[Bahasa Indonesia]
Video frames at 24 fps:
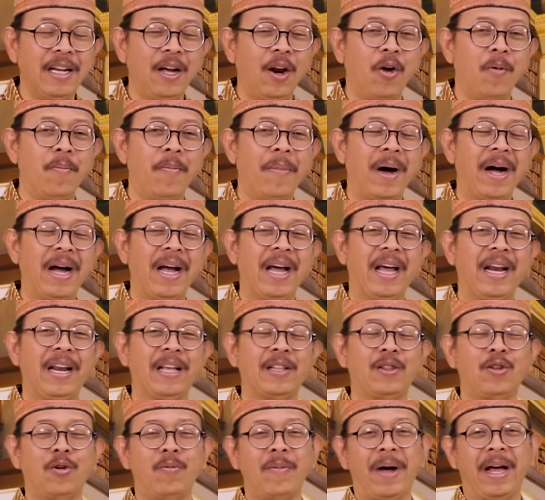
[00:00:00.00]
gelombang
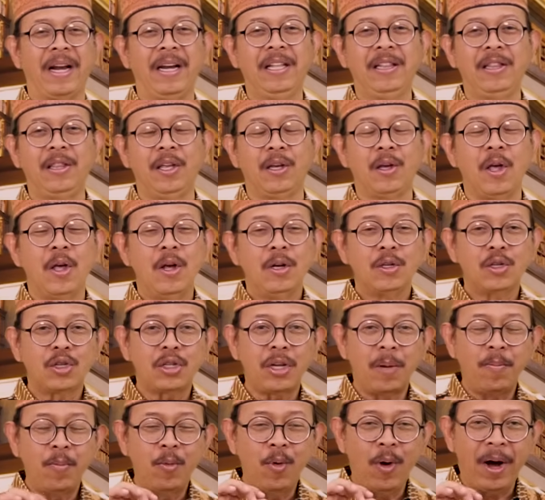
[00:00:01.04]
elektromagnetik.
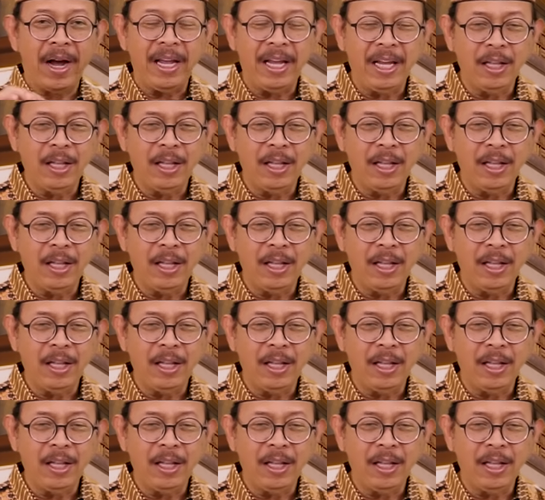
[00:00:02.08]
Semua